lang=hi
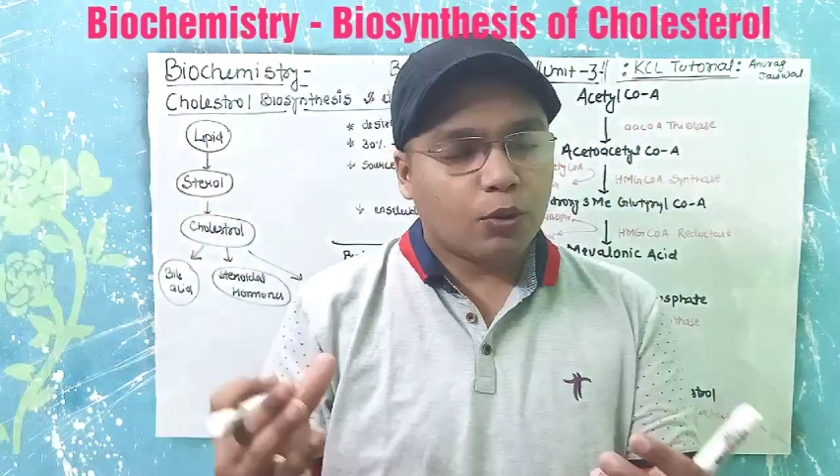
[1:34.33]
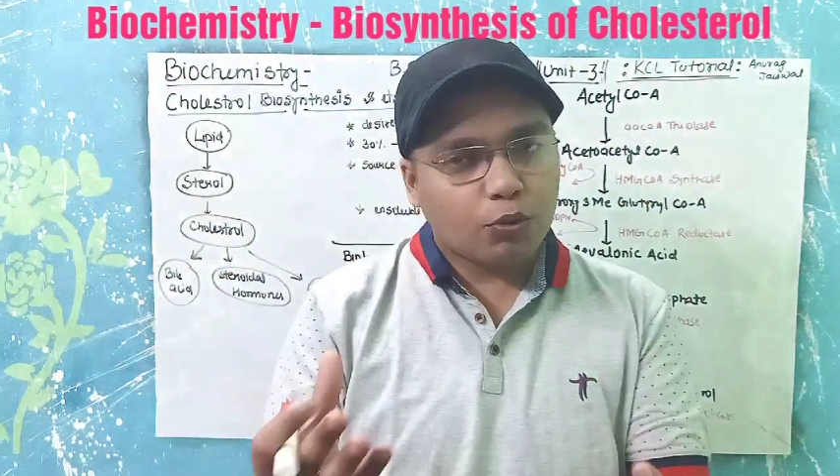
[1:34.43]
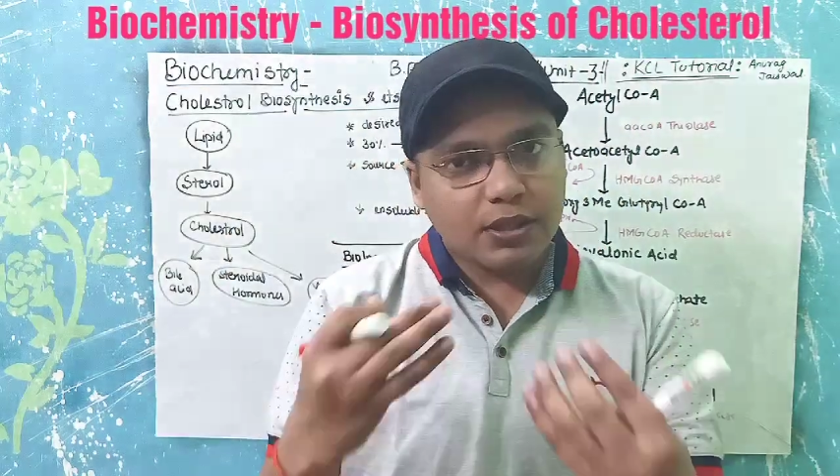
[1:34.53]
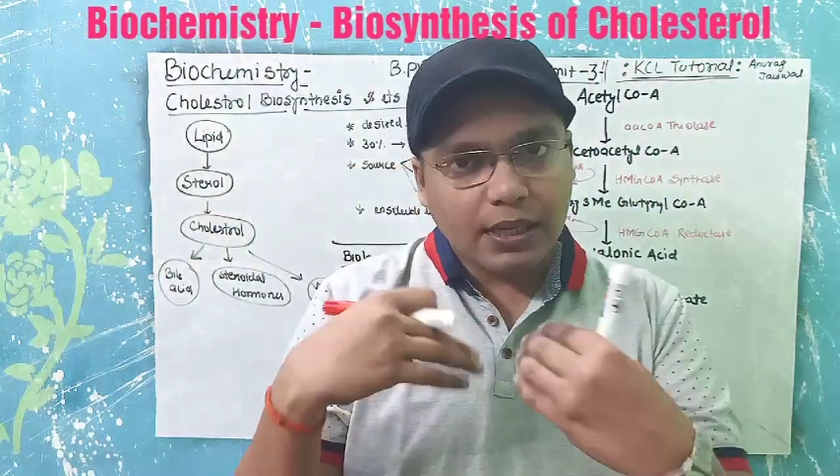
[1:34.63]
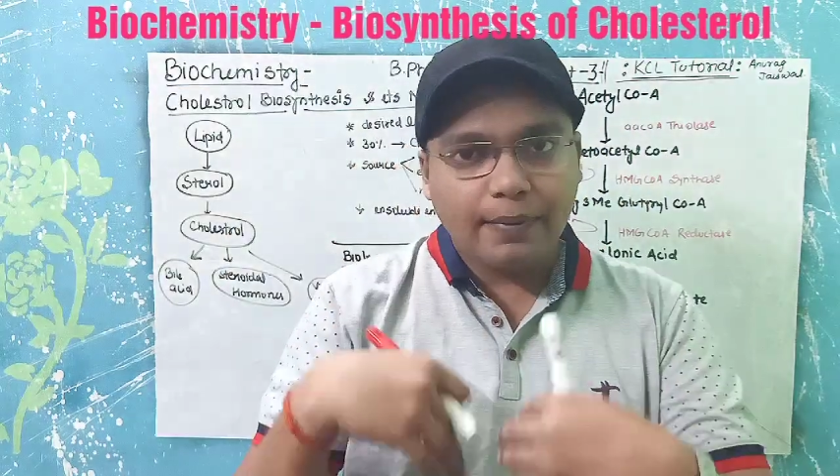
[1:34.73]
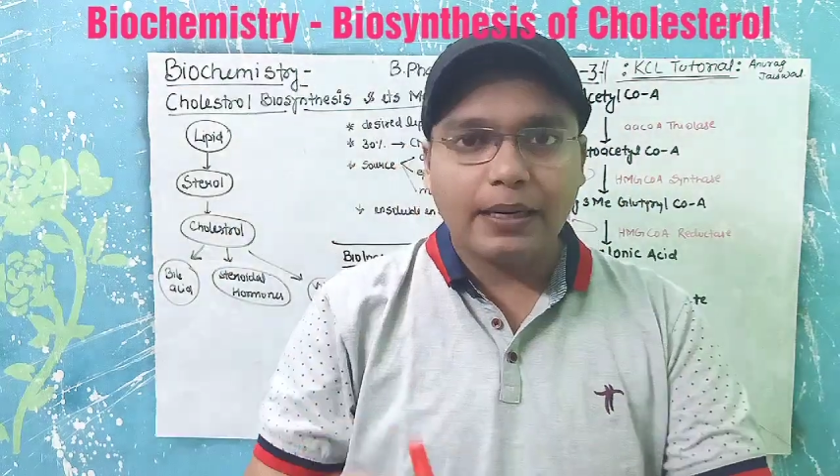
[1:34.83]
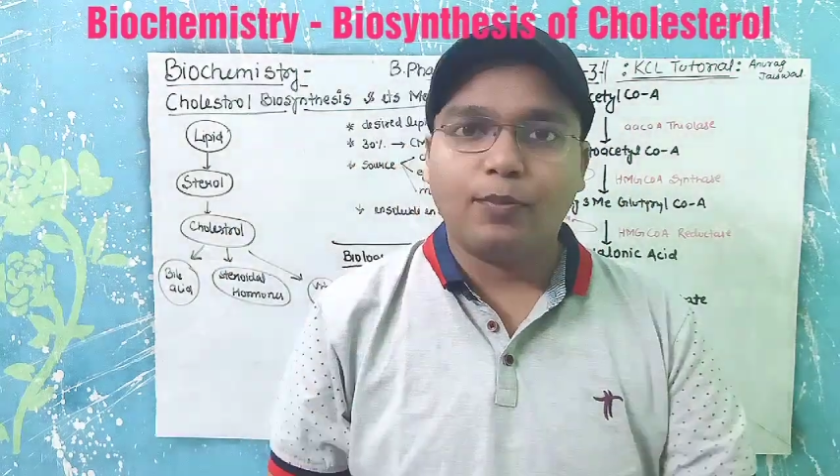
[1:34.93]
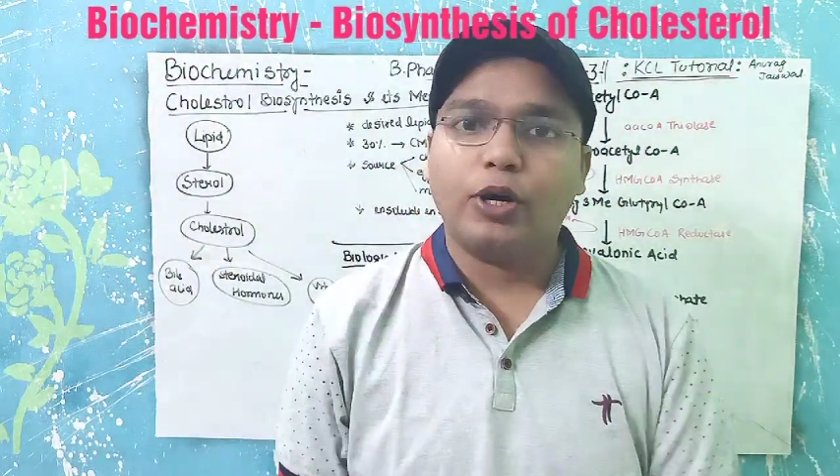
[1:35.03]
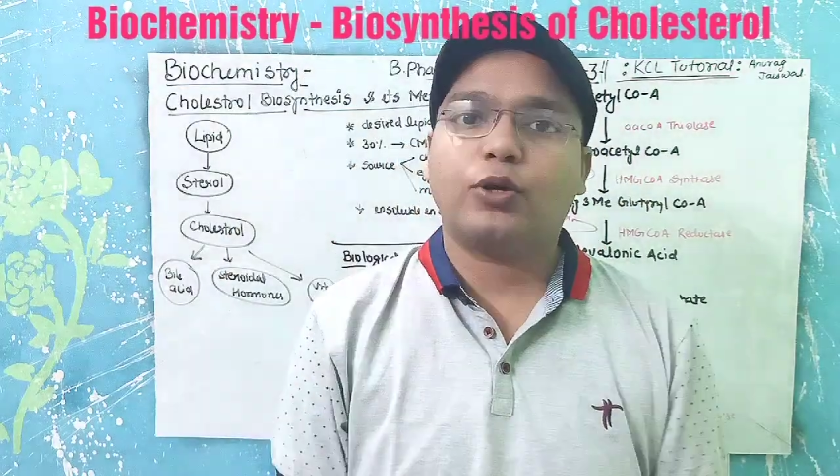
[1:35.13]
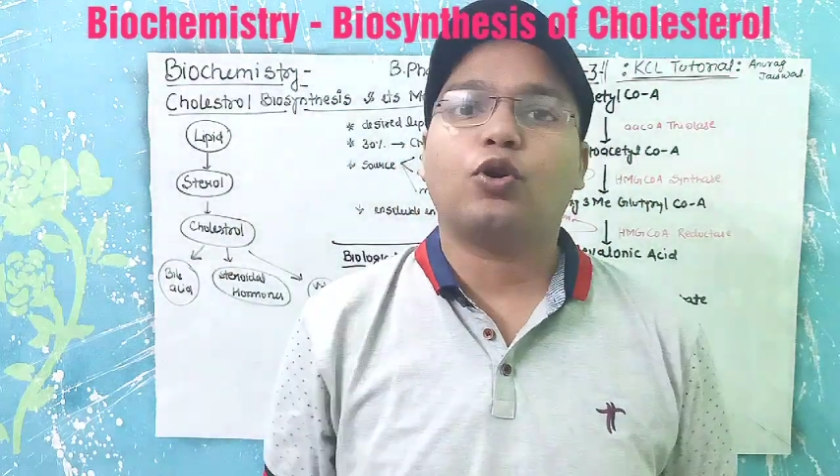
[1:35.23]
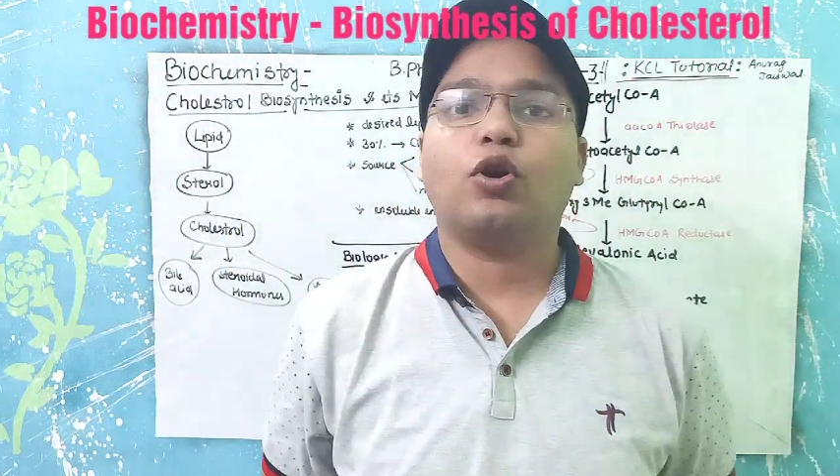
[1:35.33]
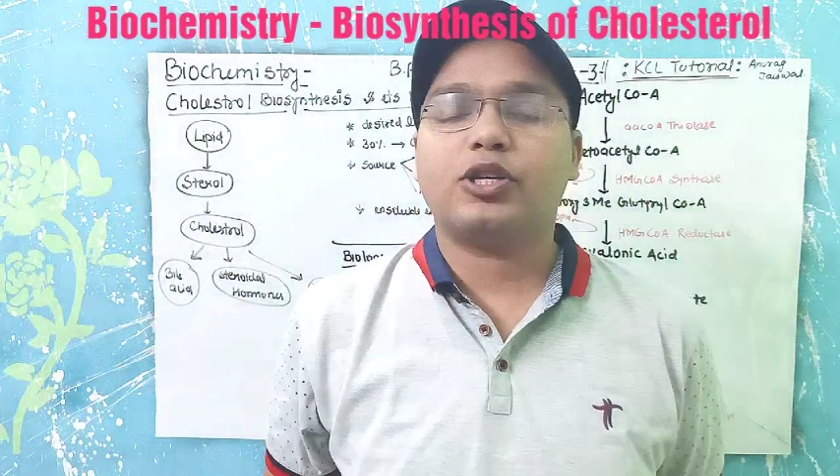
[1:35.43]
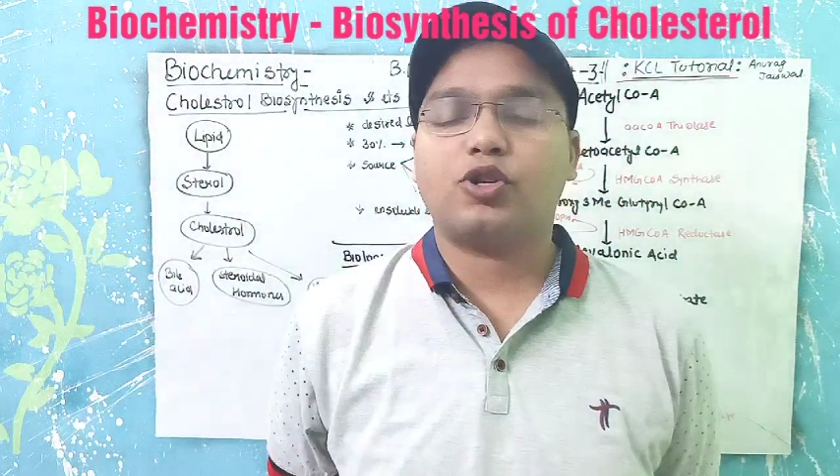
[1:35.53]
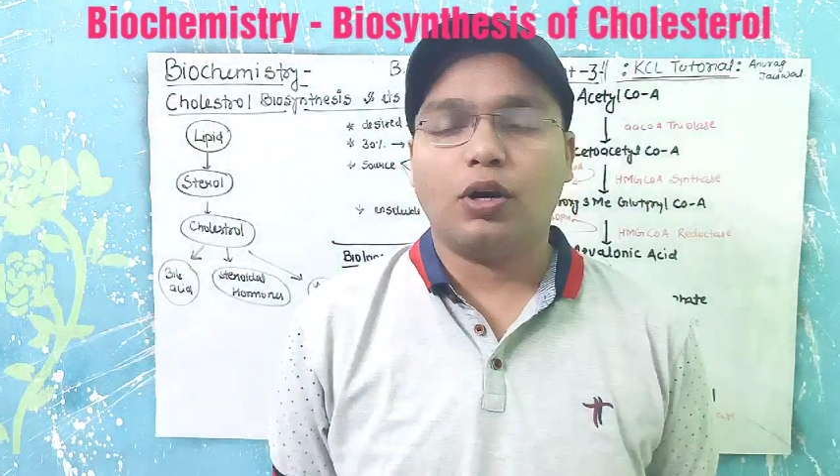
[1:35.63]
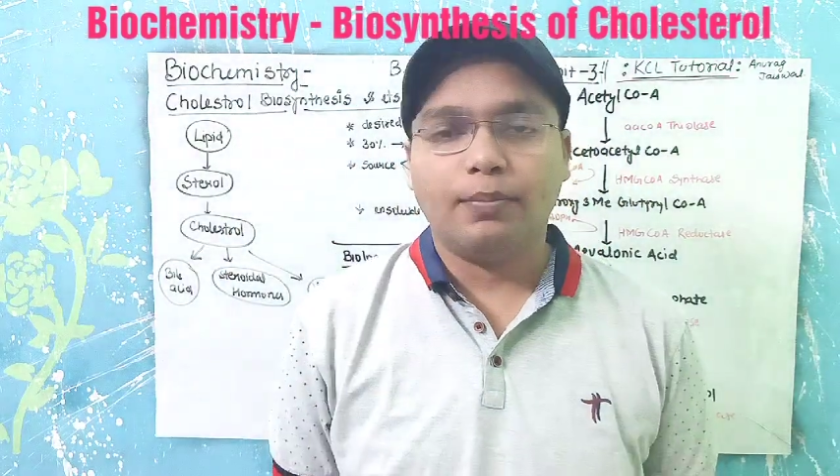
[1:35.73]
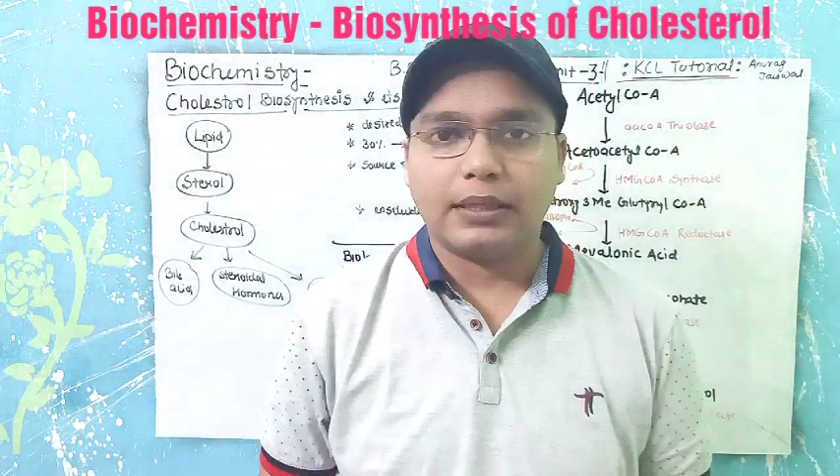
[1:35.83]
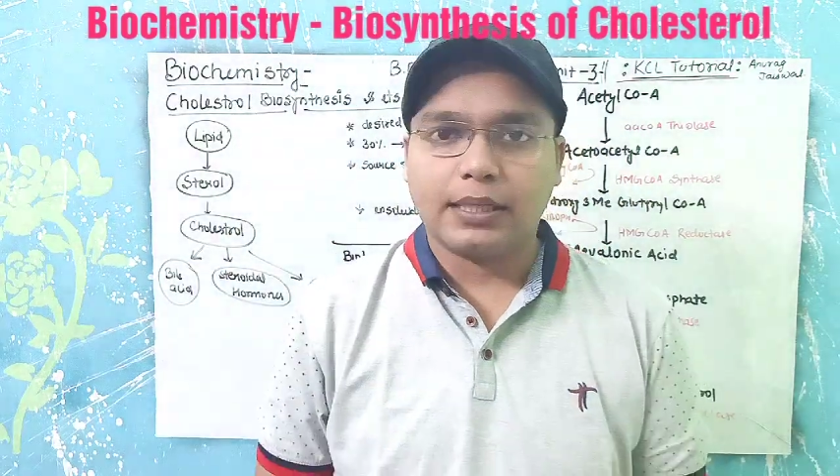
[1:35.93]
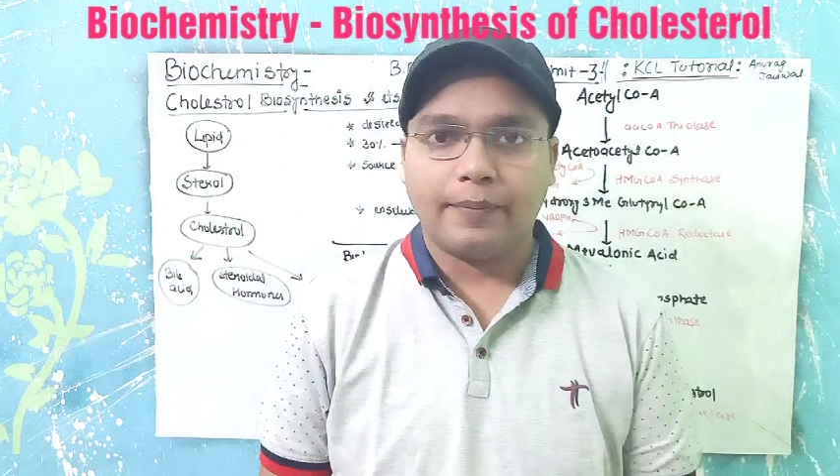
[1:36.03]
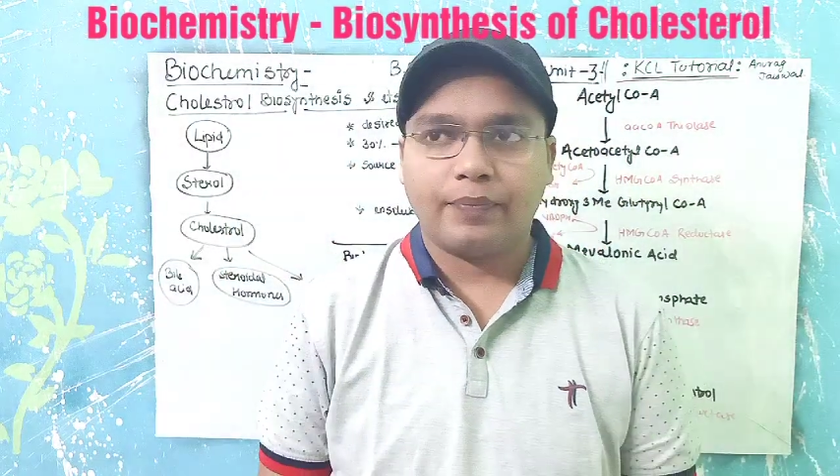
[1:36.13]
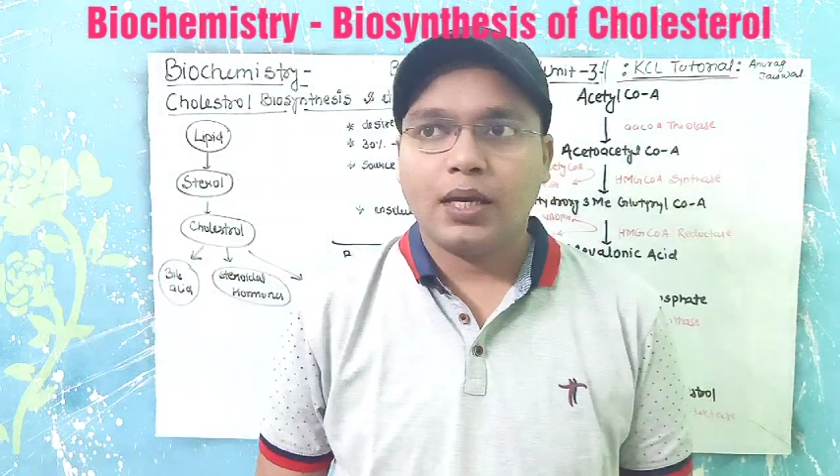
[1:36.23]
उससे हमारी बॉडी को कोलेस्ट्रॉल
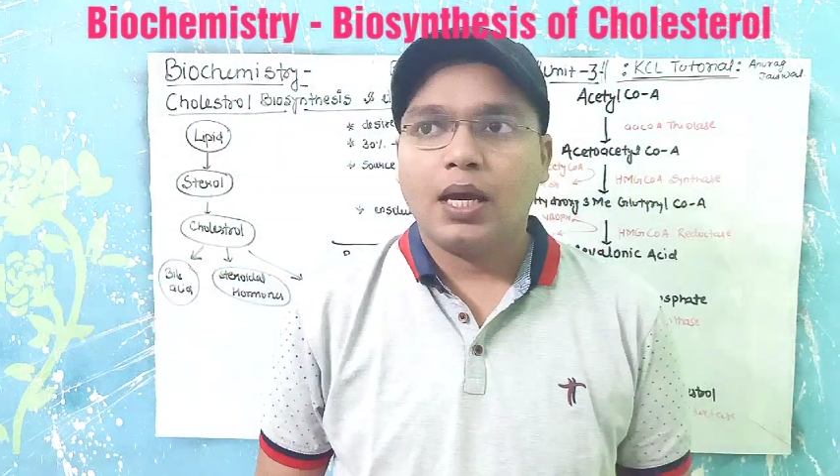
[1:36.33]
मिलता है